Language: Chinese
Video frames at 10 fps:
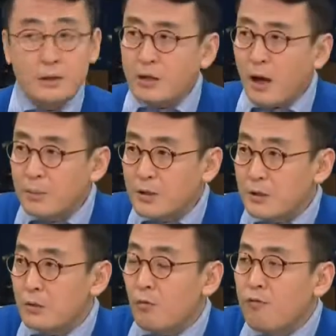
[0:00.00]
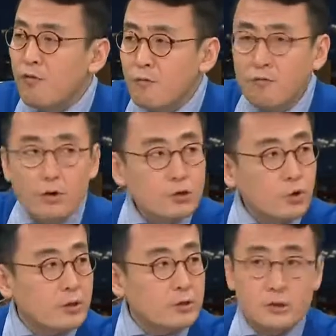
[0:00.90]
他们的这种蜂窝
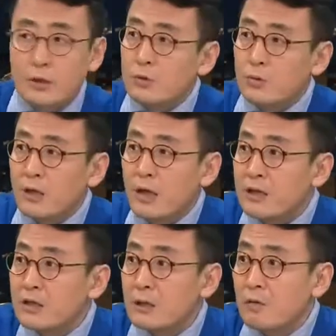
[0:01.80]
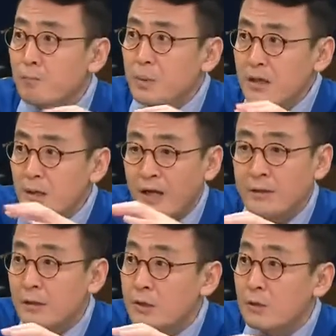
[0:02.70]
状的这种联系并
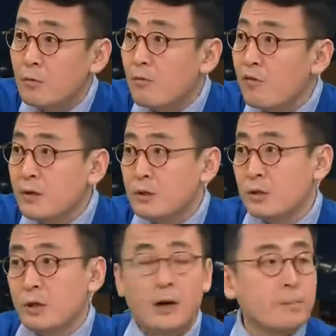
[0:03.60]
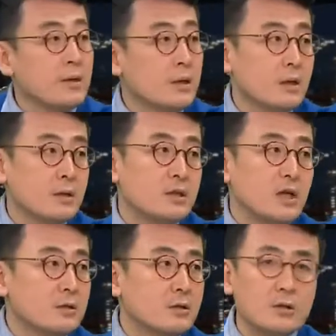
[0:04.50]
联的这种方式啊，
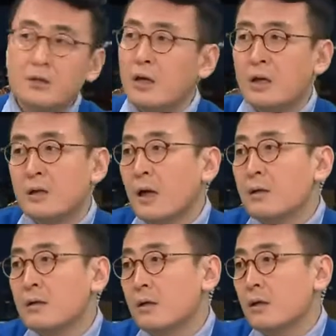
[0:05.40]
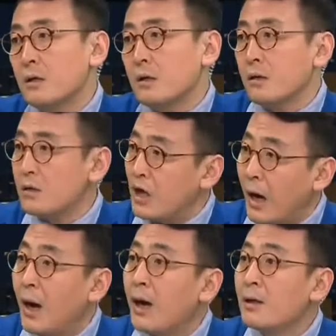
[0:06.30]
简直是很难
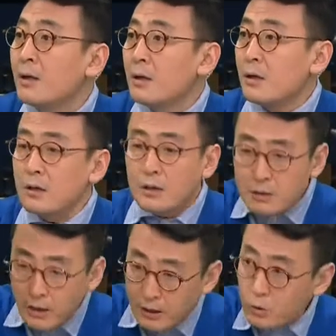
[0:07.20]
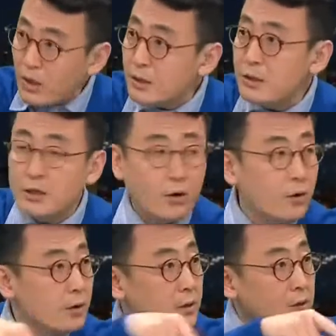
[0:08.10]
查，很打断了一
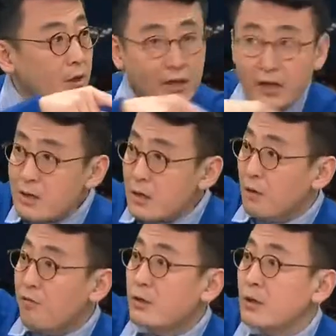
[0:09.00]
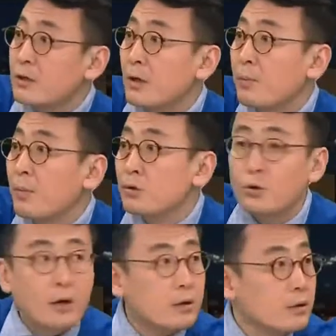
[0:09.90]
条。他在另一个方向上朋友
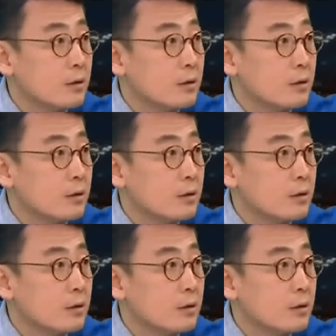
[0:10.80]
圈